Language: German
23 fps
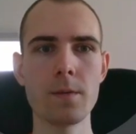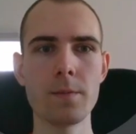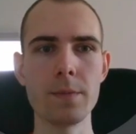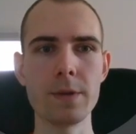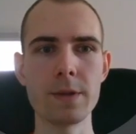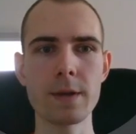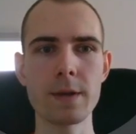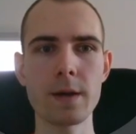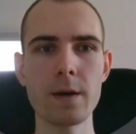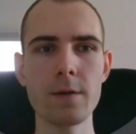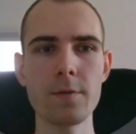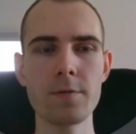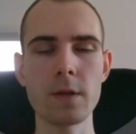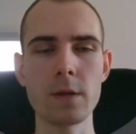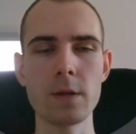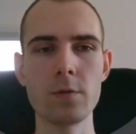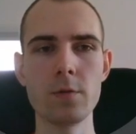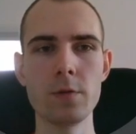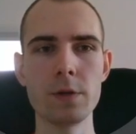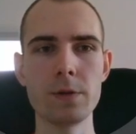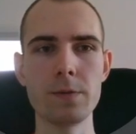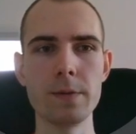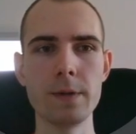Betreff
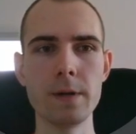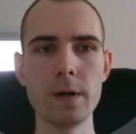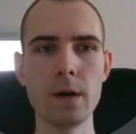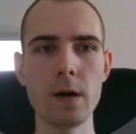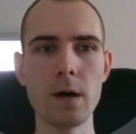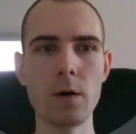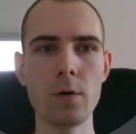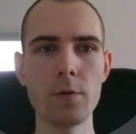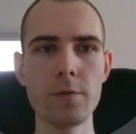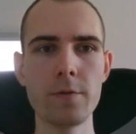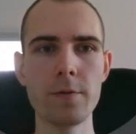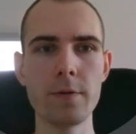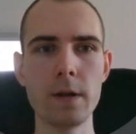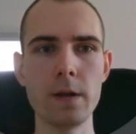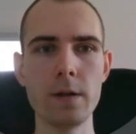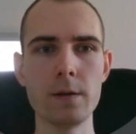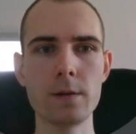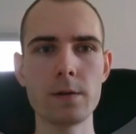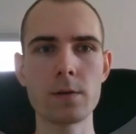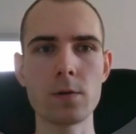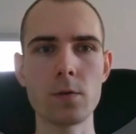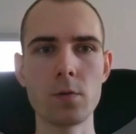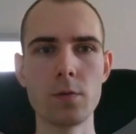natürlich wieder
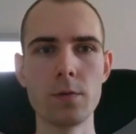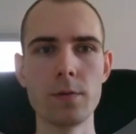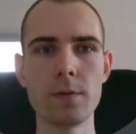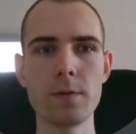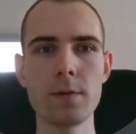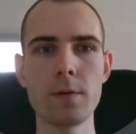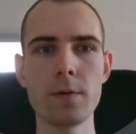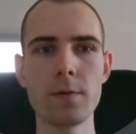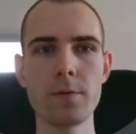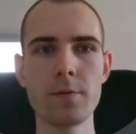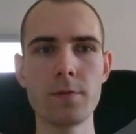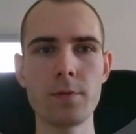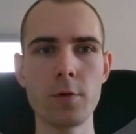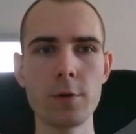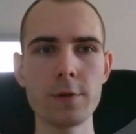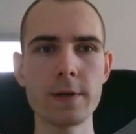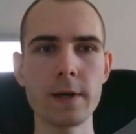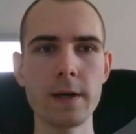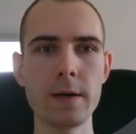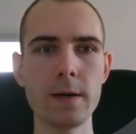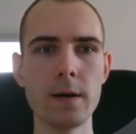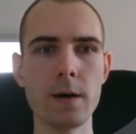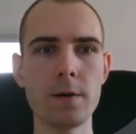auffällig und
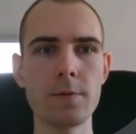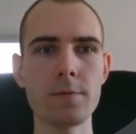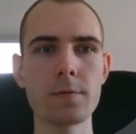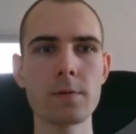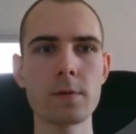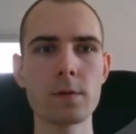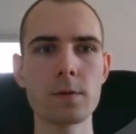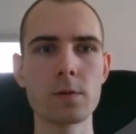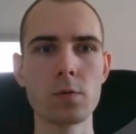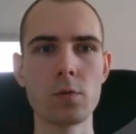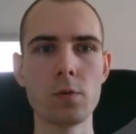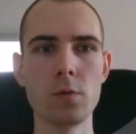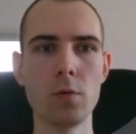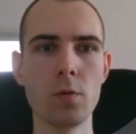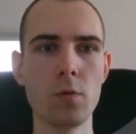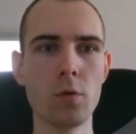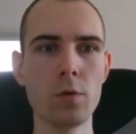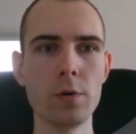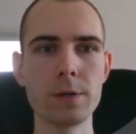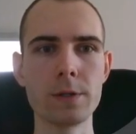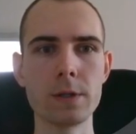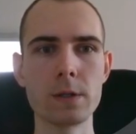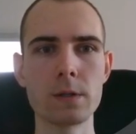vorteilhaft. So,
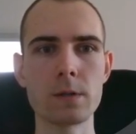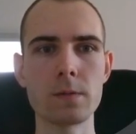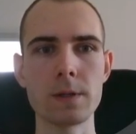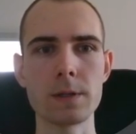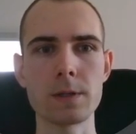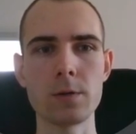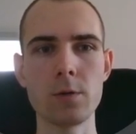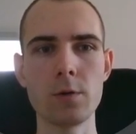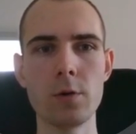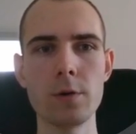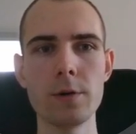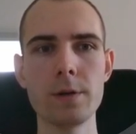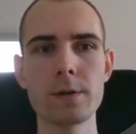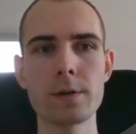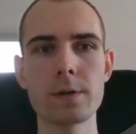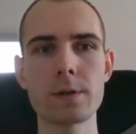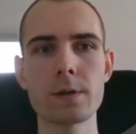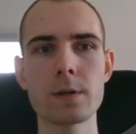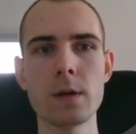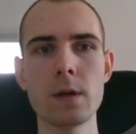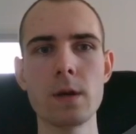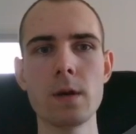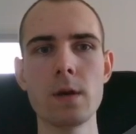oh, es ist was
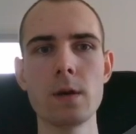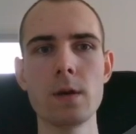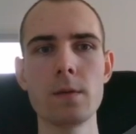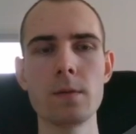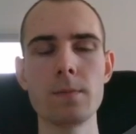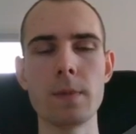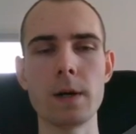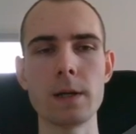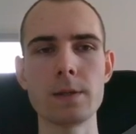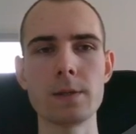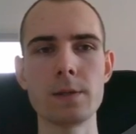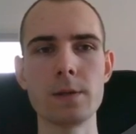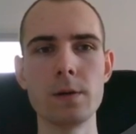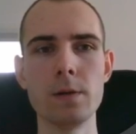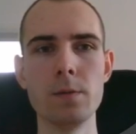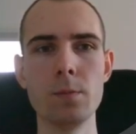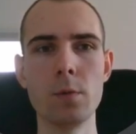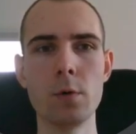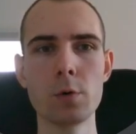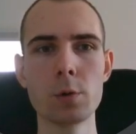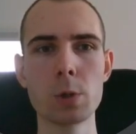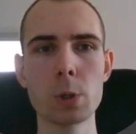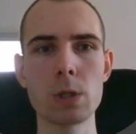Neues. Passender
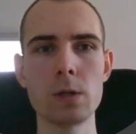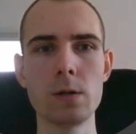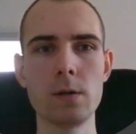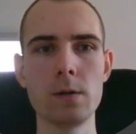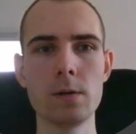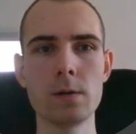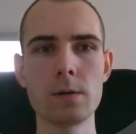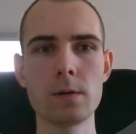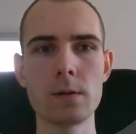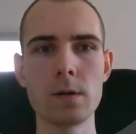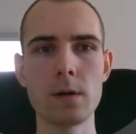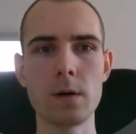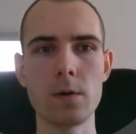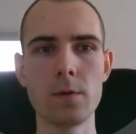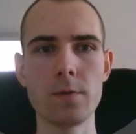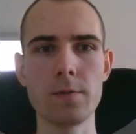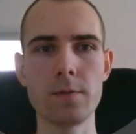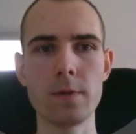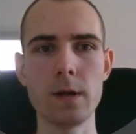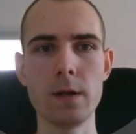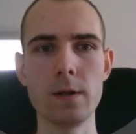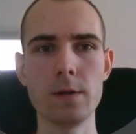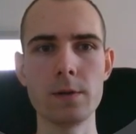Emoji, sehr
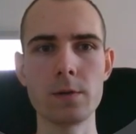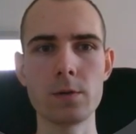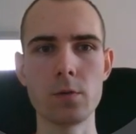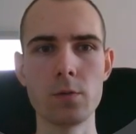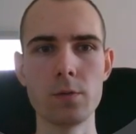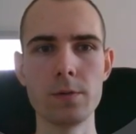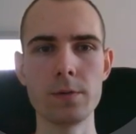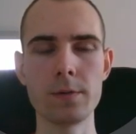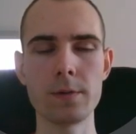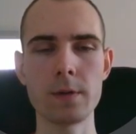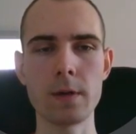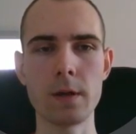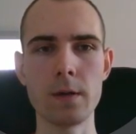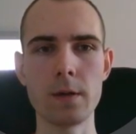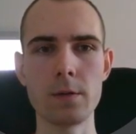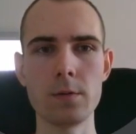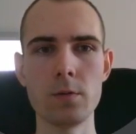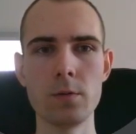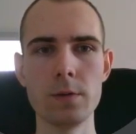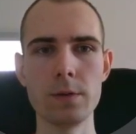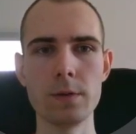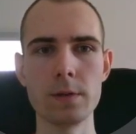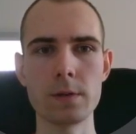auffällig und dann
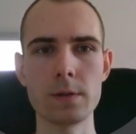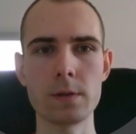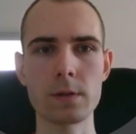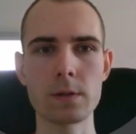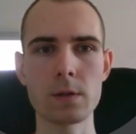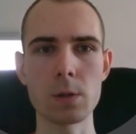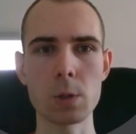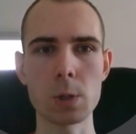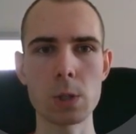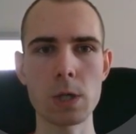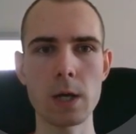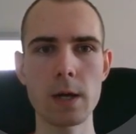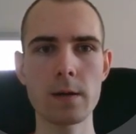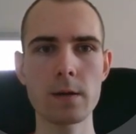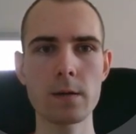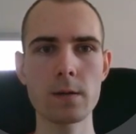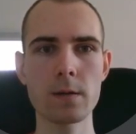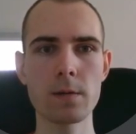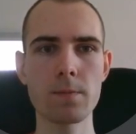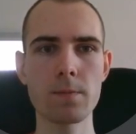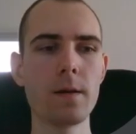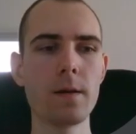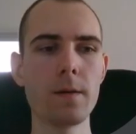natürlich ist es
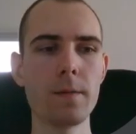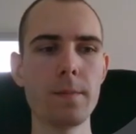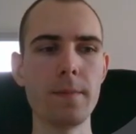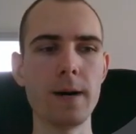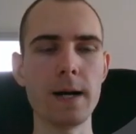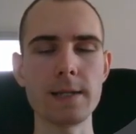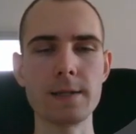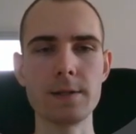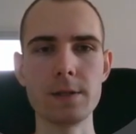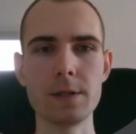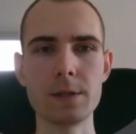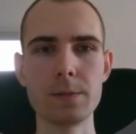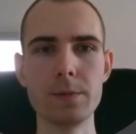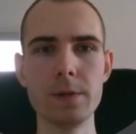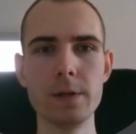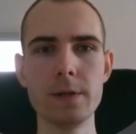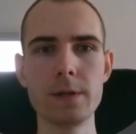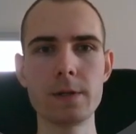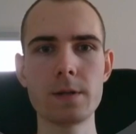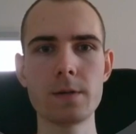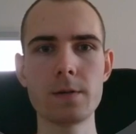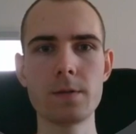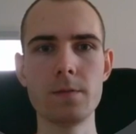geschenkt. Passendes
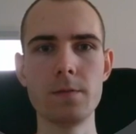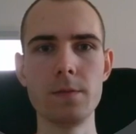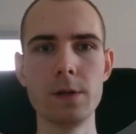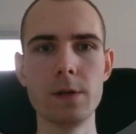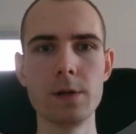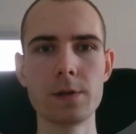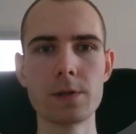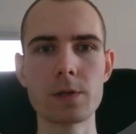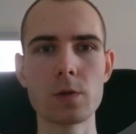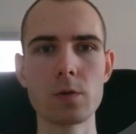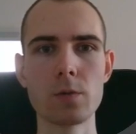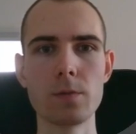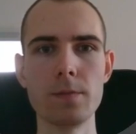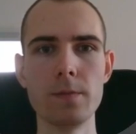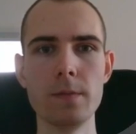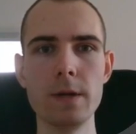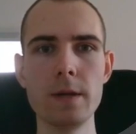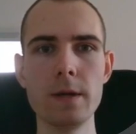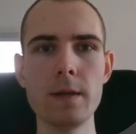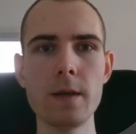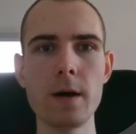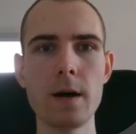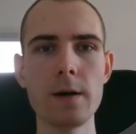Bild wieder zum
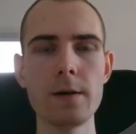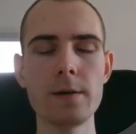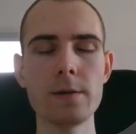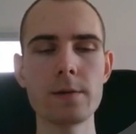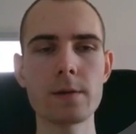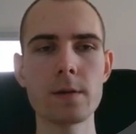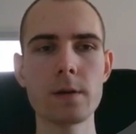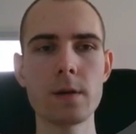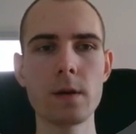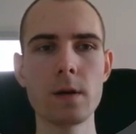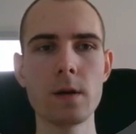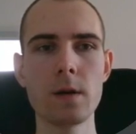Inhalt.